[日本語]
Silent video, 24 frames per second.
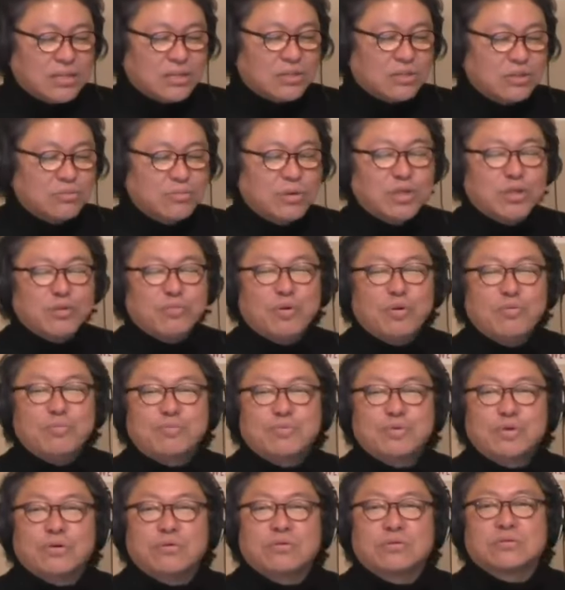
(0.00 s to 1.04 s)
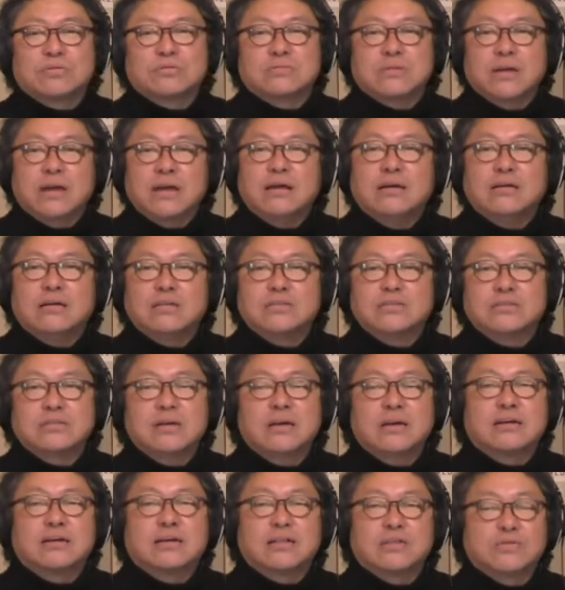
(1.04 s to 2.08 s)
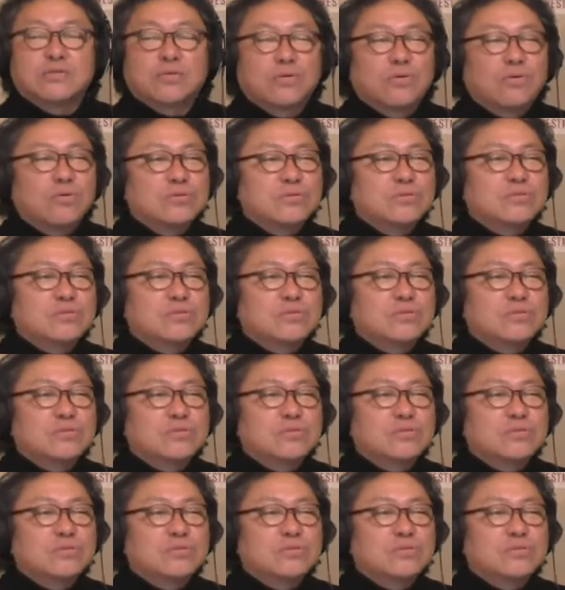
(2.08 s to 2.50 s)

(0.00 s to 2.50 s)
たと夢とポップロックね、主題歌の方、